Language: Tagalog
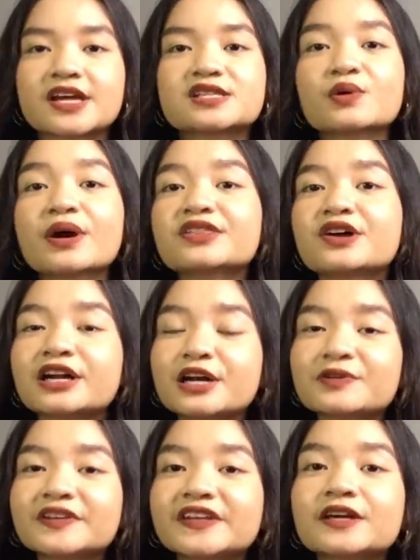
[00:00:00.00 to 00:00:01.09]
So I thought I
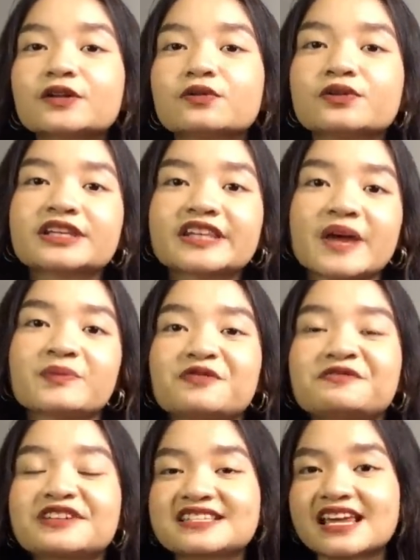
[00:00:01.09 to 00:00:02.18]
would include the type of
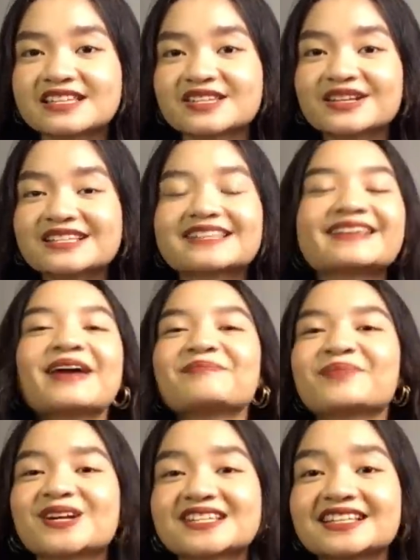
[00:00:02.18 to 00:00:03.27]
accessories that I
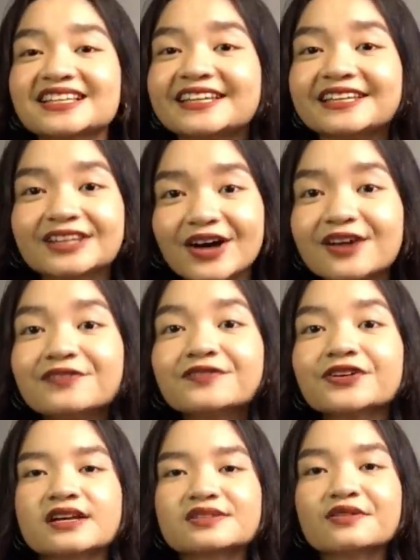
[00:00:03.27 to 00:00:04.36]
personally love.
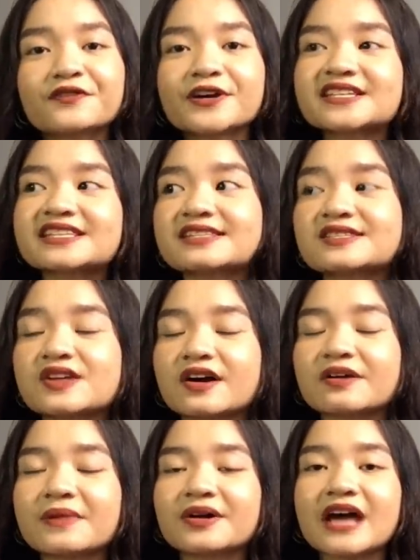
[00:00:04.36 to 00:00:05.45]
So first, let's talk
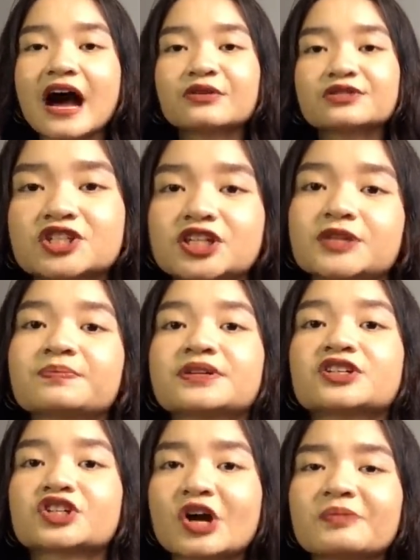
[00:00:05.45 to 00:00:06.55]
about how cheap
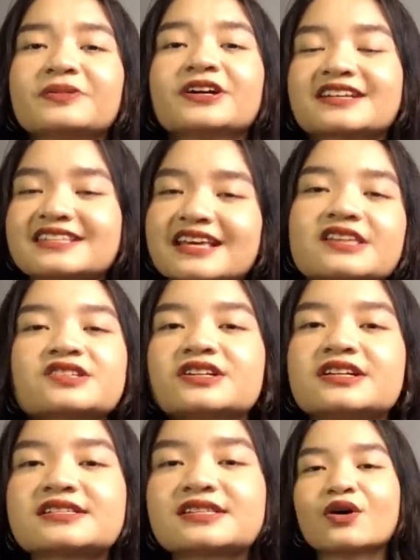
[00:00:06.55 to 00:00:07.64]
Shopee
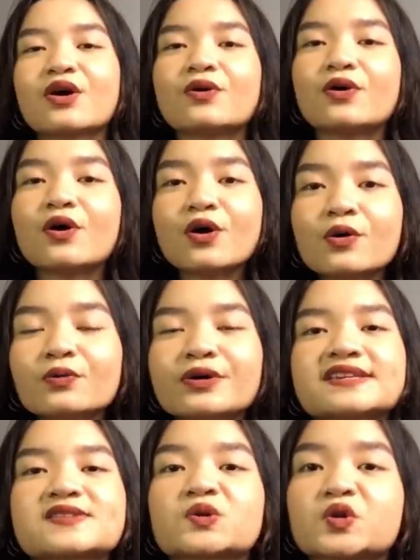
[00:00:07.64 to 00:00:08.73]
accessories
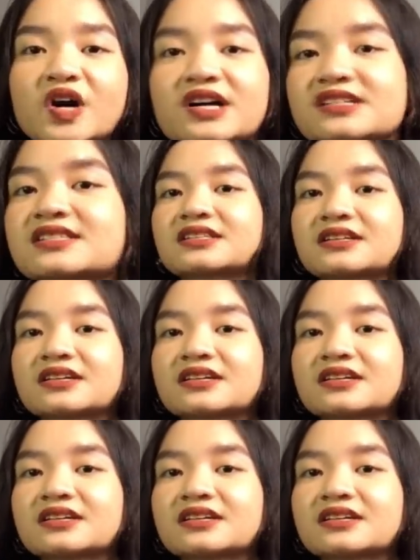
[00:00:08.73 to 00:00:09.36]
always rust.